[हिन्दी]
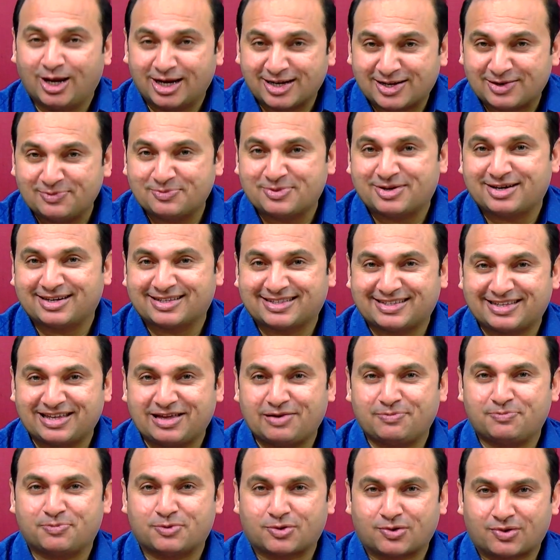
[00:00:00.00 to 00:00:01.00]
वेलकम करते
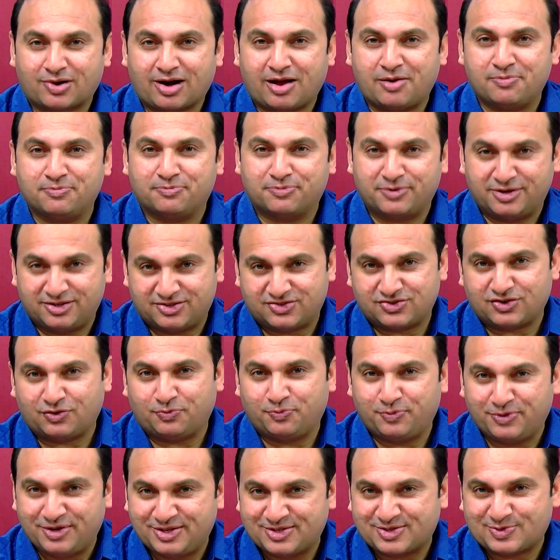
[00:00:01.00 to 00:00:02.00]
हैं प्रोग्राम प्रिंस
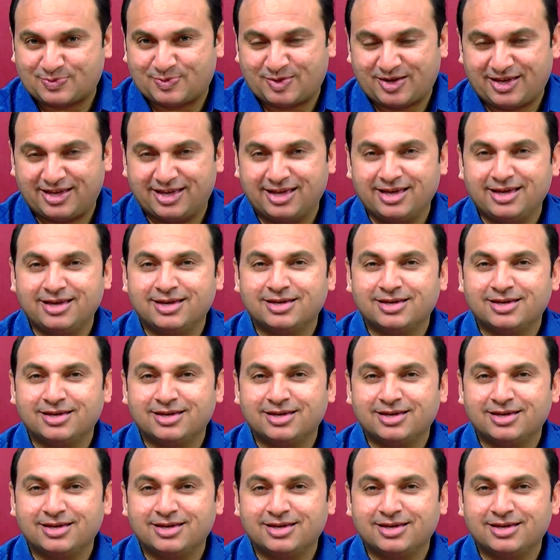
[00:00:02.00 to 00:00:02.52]
ऑफ पीस में